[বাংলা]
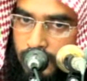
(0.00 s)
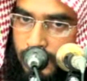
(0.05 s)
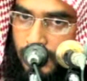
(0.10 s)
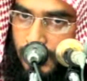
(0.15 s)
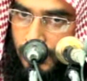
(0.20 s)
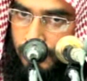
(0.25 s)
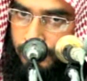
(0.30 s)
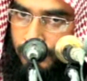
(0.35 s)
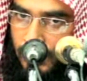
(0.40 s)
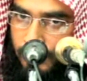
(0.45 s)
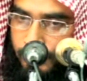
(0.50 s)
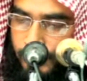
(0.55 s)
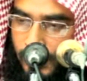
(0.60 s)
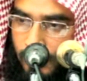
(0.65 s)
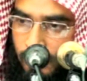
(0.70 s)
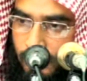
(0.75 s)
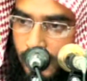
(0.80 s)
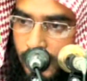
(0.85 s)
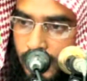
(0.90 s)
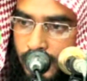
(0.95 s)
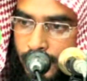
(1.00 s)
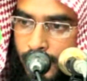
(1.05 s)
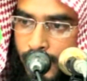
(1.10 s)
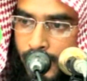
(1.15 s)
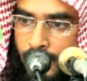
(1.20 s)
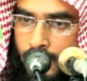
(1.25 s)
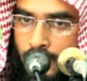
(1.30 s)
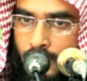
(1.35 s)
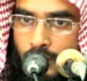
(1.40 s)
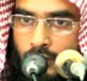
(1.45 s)
যে পাউডার
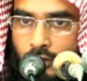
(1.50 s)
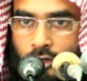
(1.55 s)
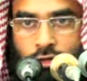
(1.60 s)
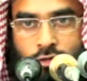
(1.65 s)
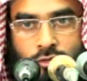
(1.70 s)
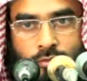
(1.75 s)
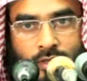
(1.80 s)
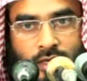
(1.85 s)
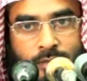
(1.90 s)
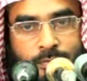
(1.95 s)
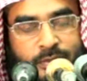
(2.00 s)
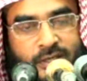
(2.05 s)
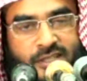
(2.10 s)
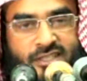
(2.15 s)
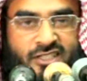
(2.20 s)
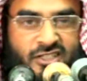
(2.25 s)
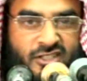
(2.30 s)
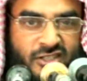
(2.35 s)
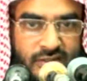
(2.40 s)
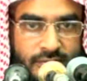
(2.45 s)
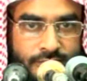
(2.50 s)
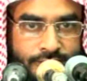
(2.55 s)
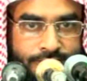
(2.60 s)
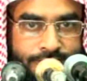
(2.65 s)
অথবা পেস্ট